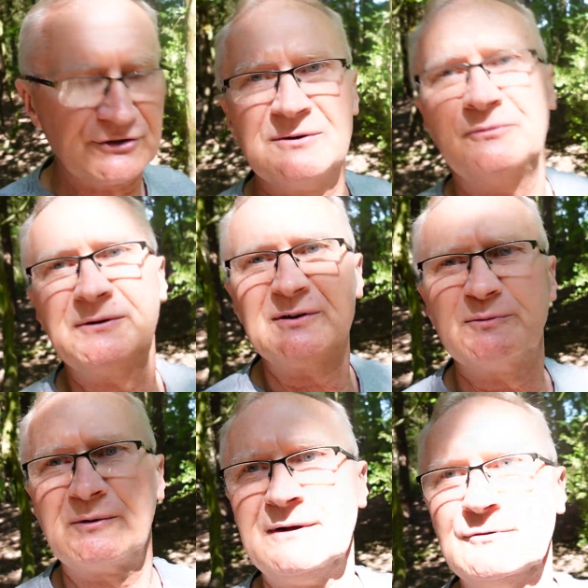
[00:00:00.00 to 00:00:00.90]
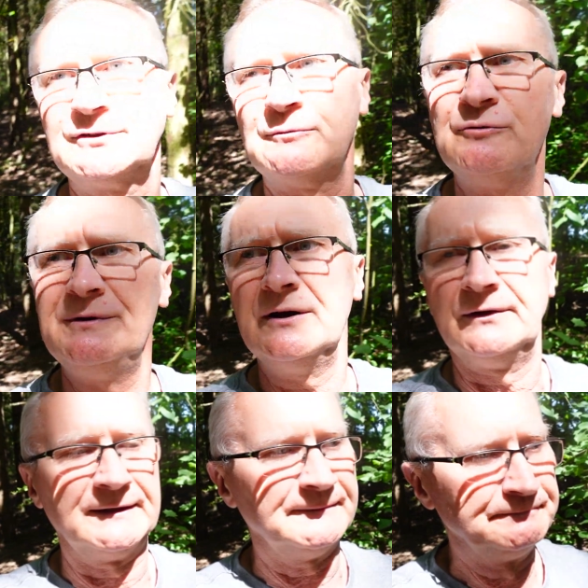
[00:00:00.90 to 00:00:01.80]
to nie powinien być problemu, to był
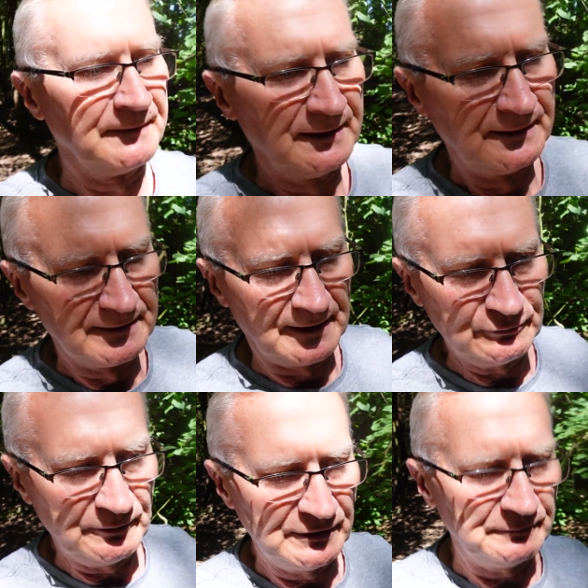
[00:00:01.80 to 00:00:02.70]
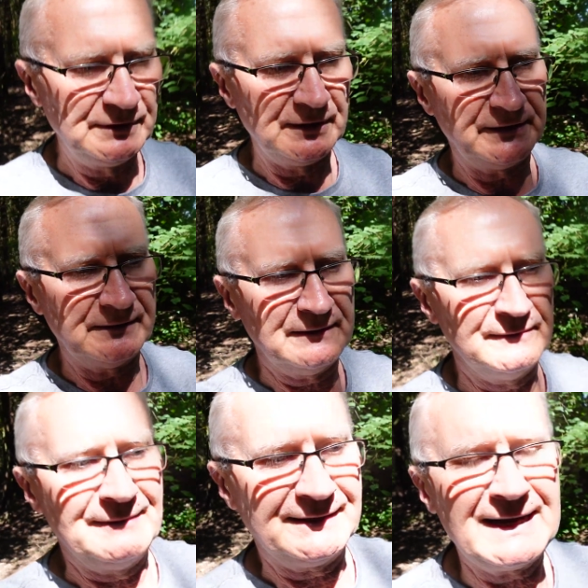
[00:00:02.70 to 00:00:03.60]
milioner. On był milionerem
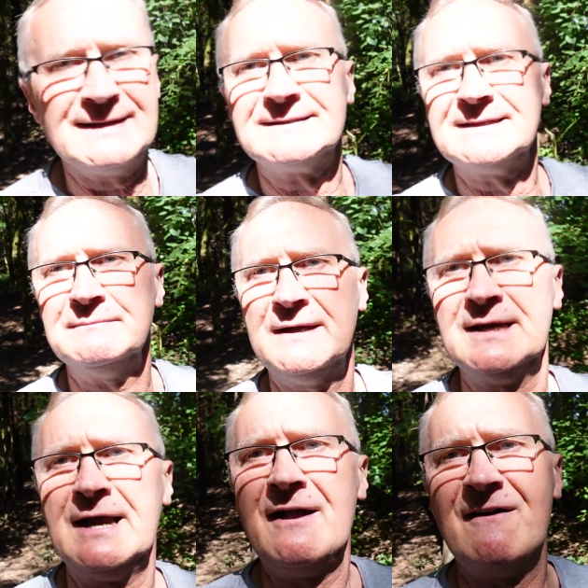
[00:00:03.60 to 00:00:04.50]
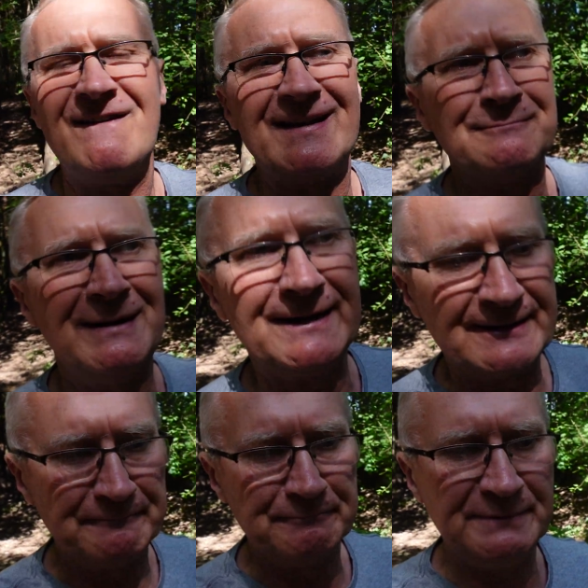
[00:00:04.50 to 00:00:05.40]
amerykańskim,
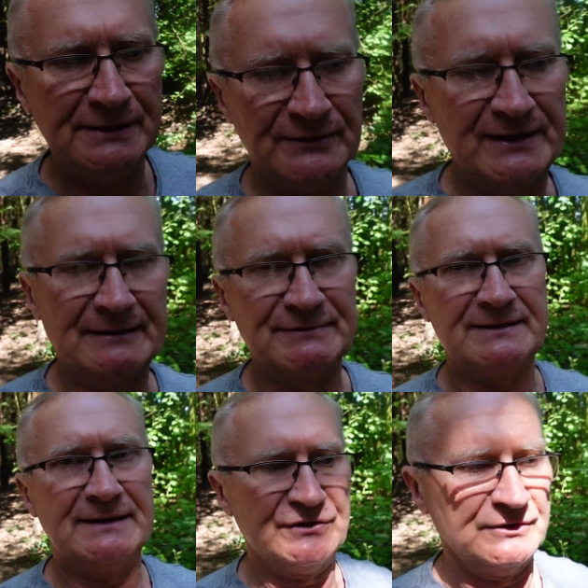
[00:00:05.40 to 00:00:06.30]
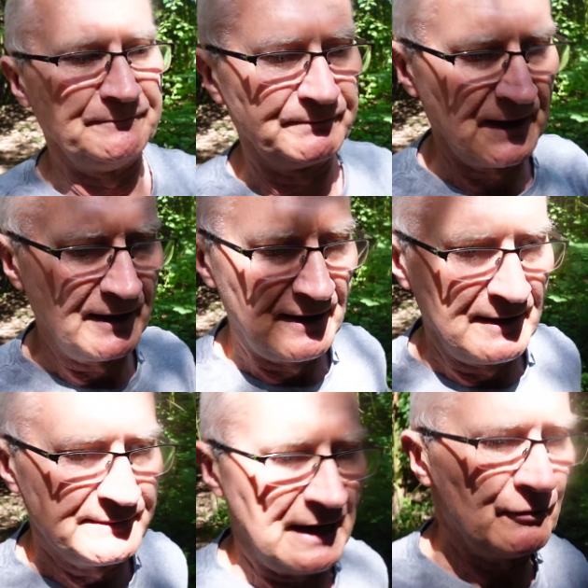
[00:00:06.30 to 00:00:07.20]
farmerem milionerem zaznaczam.
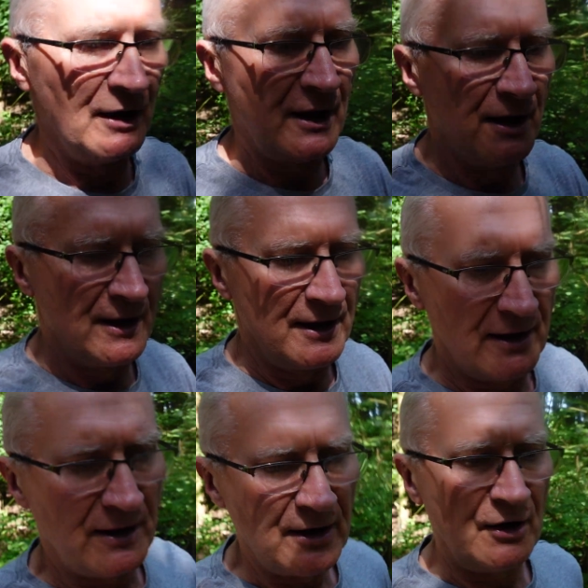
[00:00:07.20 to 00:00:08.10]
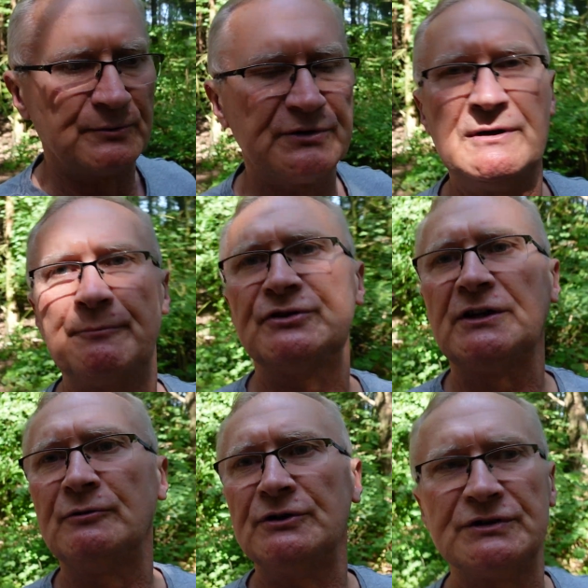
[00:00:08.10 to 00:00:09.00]
Miał olbrzymie
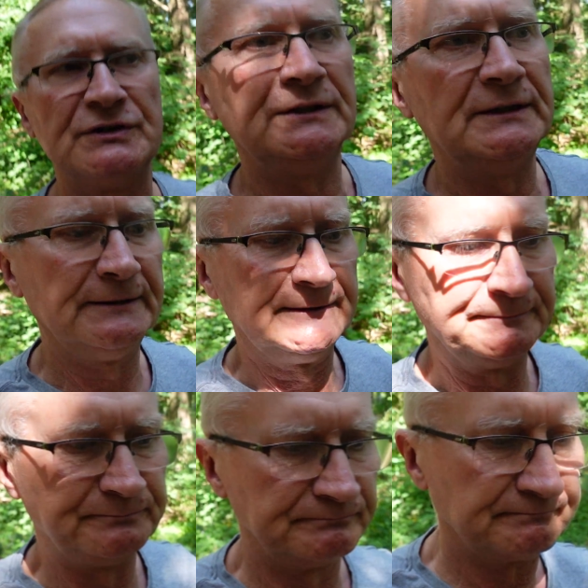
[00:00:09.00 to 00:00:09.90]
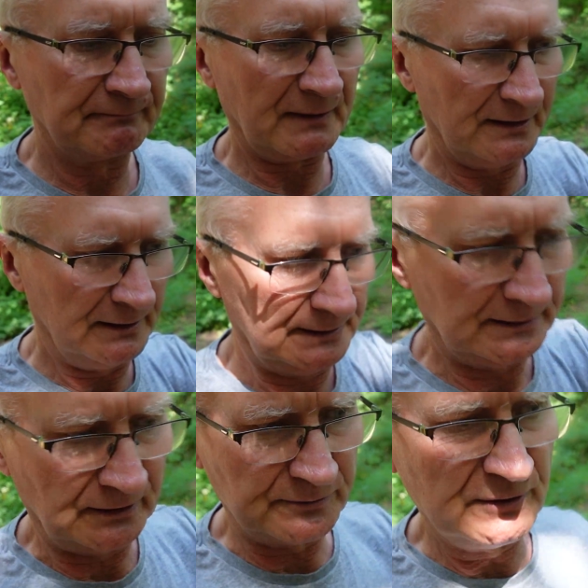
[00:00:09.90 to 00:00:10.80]
posiadłości,
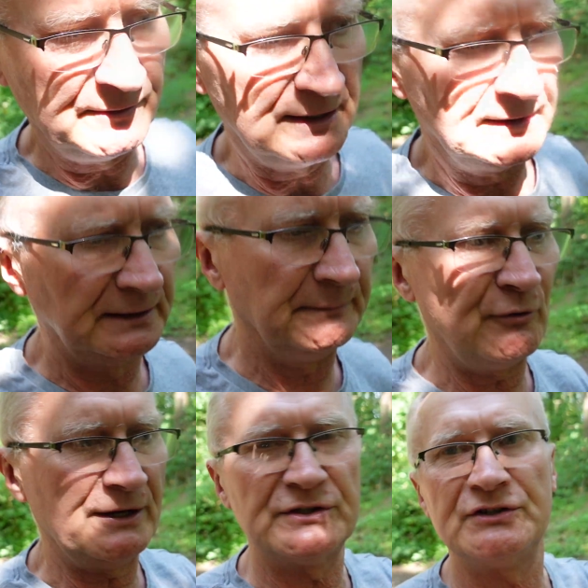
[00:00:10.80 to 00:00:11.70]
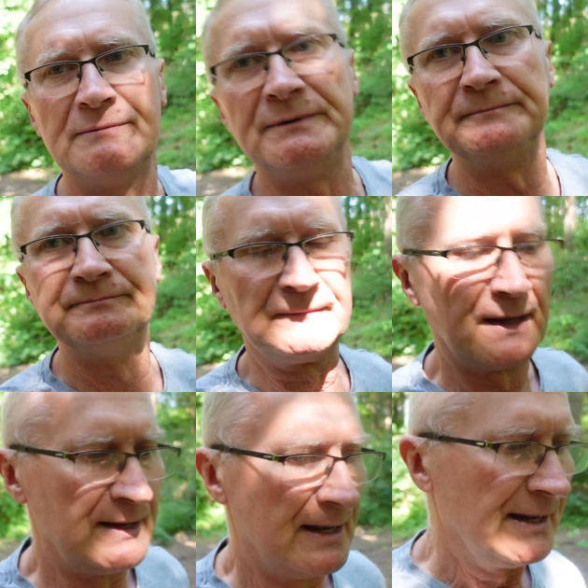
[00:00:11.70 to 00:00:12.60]
y, olbrzymie y, połacie ziemi.
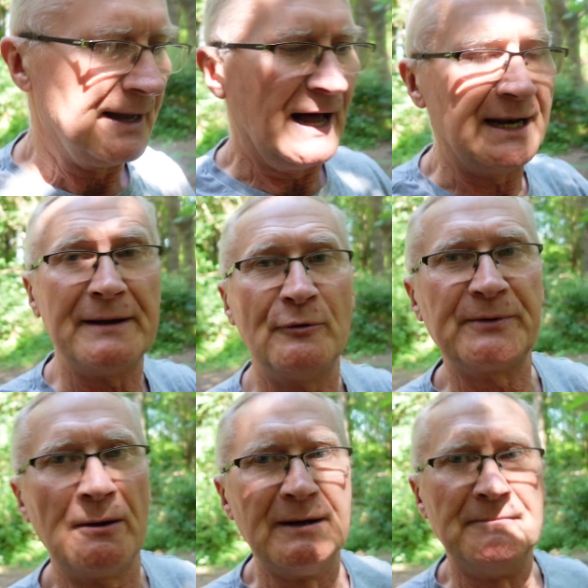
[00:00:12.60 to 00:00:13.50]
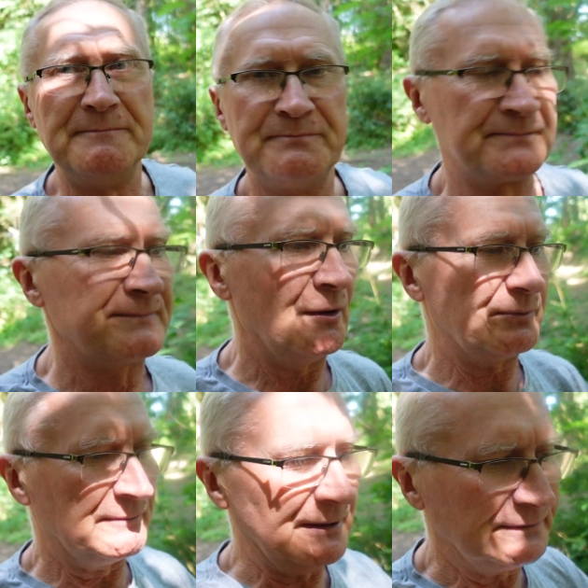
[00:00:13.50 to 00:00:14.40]
Ale miał problem. Miał problem